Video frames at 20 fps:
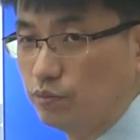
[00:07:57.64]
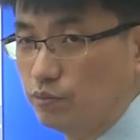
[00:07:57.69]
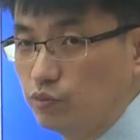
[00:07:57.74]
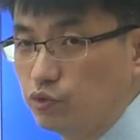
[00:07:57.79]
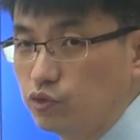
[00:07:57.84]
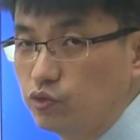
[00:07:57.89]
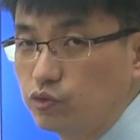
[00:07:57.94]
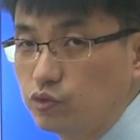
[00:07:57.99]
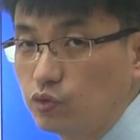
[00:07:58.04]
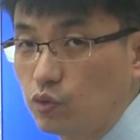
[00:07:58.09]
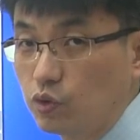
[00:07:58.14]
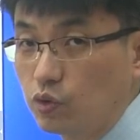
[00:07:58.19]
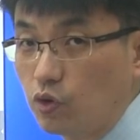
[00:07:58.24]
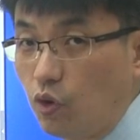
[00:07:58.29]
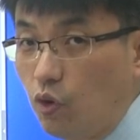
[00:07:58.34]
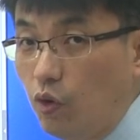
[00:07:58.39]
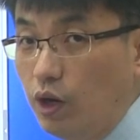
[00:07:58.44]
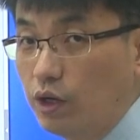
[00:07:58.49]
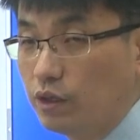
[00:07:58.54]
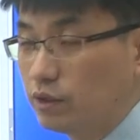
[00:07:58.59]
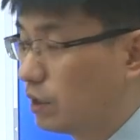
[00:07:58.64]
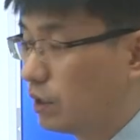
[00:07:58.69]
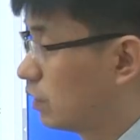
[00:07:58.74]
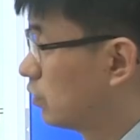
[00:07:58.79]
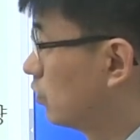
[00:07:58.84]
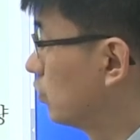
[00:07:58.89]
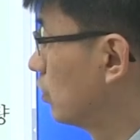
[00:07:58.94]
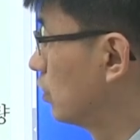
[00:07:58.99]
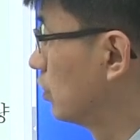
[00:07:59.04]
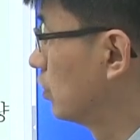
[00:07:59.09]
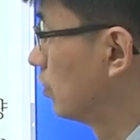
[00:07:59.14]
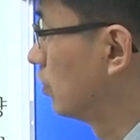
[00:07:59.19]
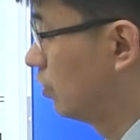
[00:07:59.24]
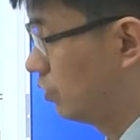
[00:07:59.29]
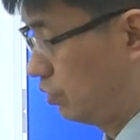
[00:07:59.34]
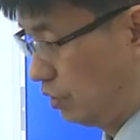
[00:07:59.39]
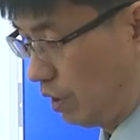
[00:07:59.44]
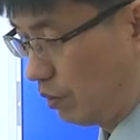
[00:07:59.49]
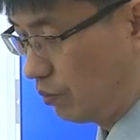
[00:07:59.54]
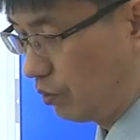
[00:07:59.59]
무슨 꼭 영화 이름 같죠 그죠
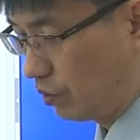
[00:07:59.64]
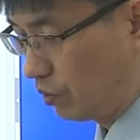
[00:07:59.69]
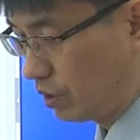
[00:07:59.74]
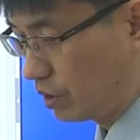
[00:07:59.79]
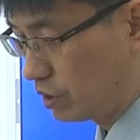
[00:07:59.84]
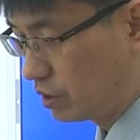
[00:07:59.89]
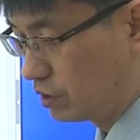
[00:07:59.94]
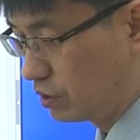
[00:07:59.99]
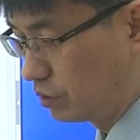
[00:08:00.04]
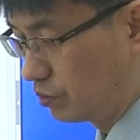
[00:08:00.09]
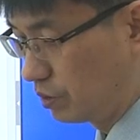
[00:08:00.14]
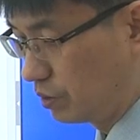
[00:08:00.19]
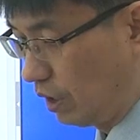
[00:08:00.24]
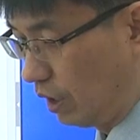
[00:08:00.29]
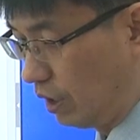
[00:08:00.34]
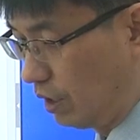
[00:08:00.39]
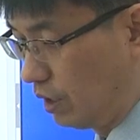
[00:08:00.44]
새벽의 기습이다